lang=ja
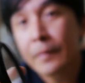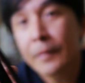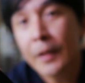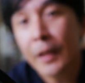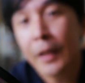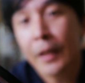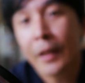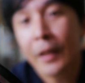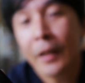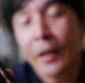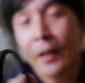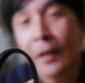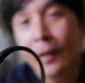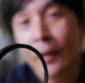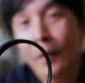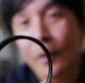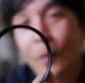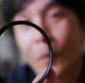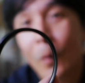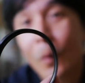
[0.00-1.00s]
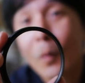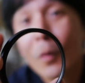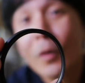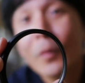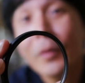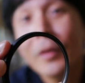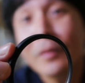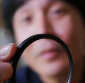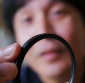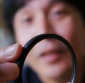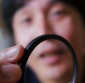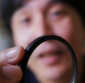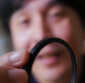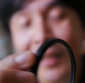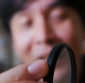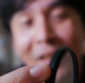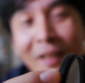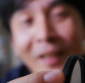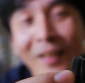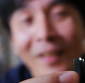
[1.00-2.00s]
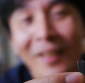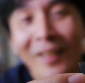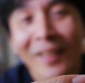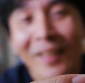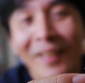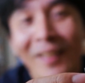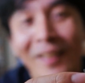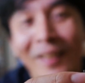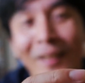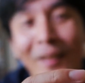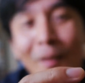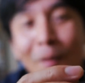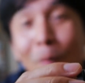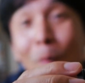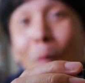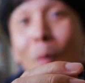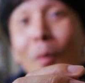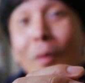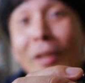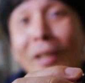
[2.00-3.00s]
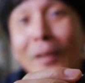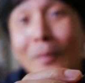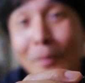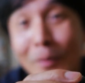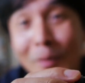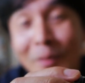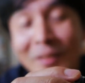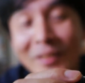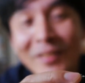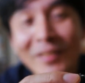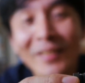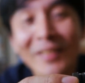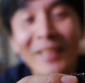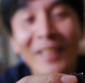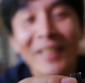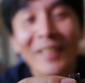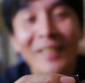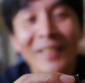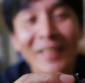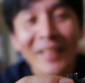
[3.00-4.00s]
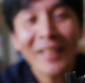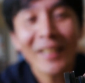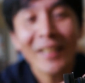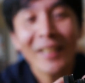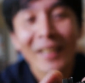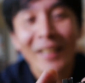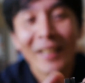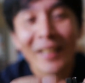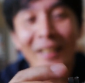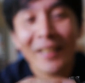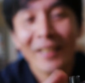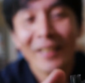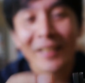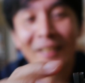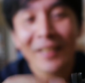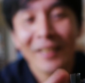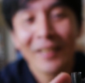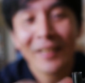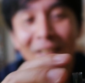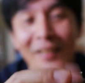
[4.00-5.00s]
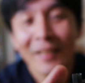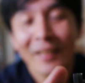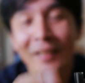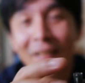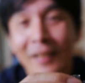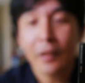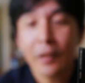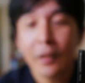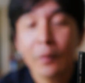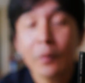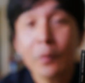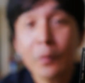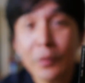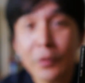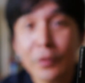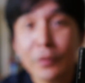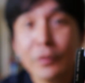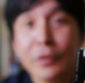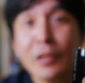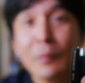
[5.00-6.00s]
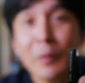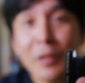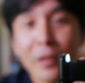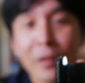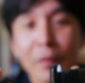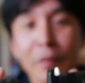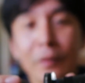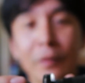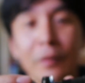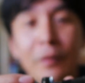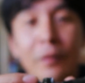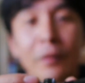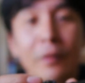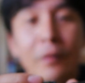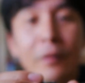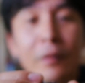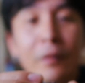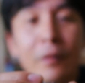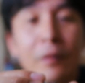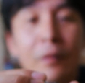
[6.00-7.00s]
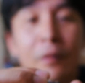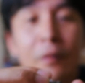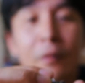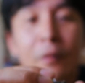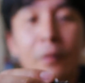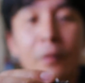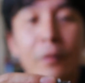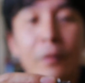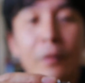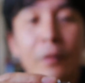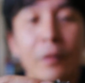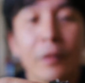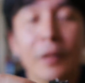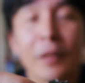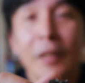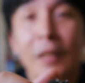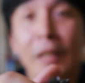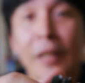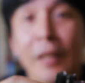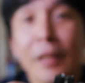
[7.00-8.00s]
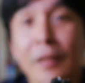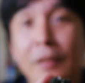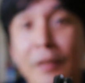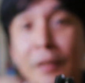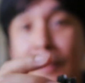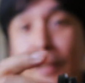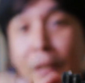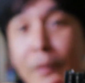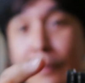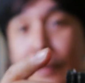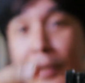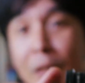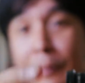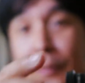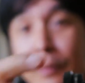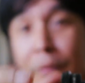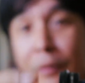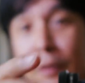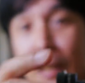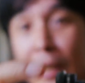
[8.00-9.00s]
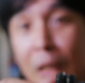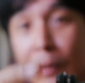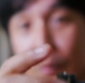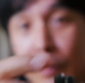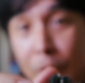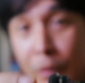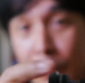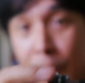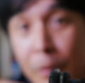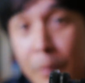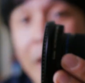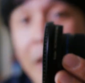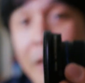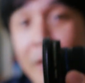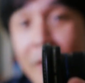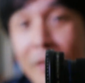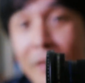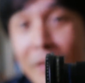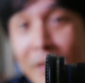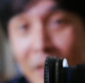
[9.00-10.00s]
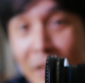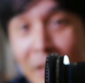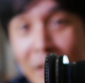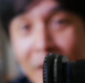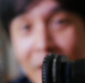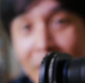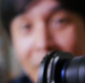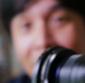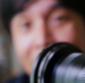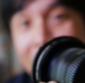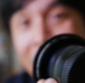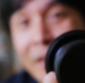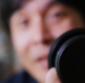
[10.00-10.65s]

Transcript: えー、保護フィルターねこれをつけて 62mm のこの可変式 ND フィルターを使って